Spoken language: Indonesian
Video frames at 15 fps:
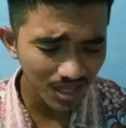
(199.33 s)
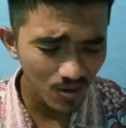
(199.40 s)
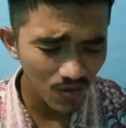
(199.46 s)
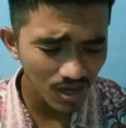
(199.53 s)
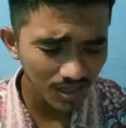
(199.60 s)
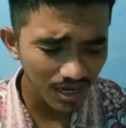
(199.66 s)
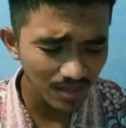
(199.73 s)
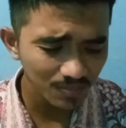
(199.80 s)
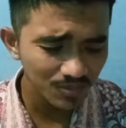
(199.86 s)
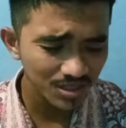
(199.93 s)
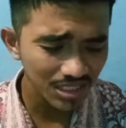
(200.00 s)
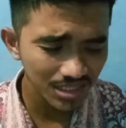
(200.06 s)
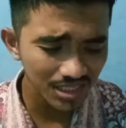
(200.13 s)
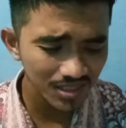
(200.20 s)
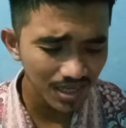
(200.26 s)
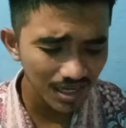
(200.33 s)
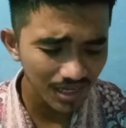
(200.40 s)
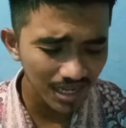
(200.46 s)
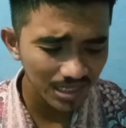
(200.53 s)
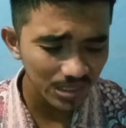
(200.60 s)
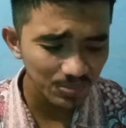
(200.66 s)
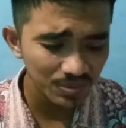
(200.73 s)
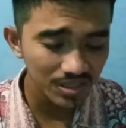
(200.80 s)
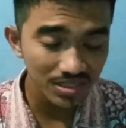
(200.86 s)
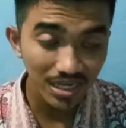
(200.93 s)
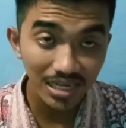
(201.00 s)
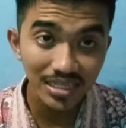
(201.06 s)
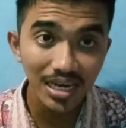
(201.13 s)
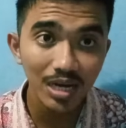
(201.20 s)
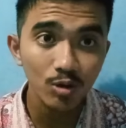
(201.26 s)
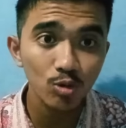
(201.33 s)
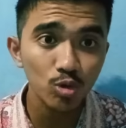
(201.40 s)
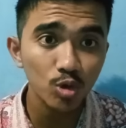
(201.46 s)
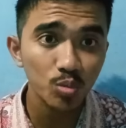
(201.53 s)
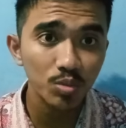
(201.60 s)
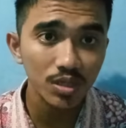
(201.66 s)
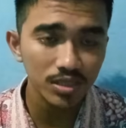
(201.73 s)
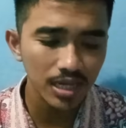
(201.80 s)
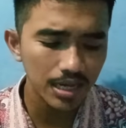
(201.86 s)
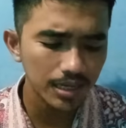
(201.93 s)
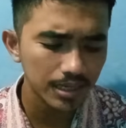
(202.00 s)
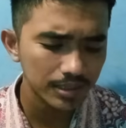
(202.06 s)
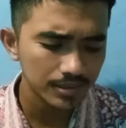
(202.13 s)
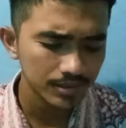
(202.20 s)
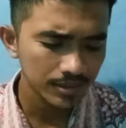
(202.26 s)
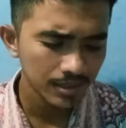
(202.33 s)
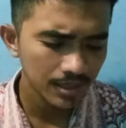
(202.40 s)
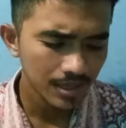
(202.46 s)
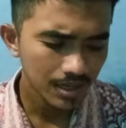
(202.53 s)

tawaran bisa tidak lagi percaya untuk bertahan.